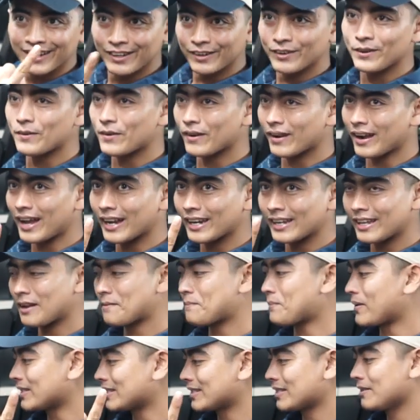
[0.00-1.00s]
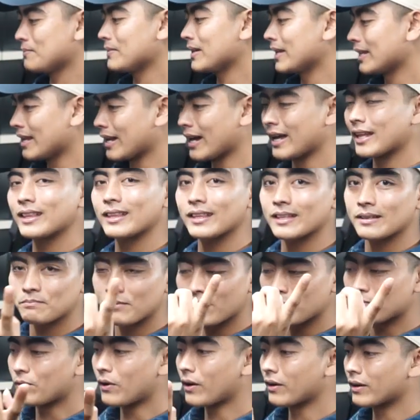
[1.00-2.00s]
lu kalian pasti melihat
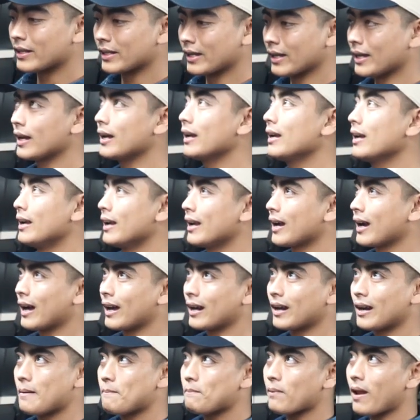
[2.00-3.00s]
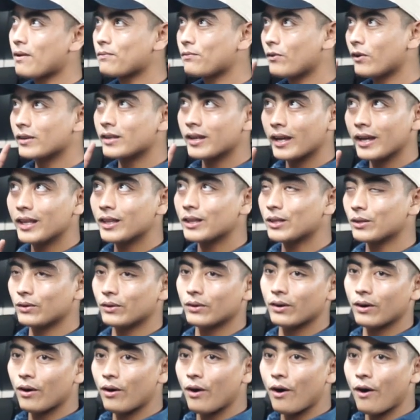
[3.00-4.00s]
before-nya karena plafonnya itu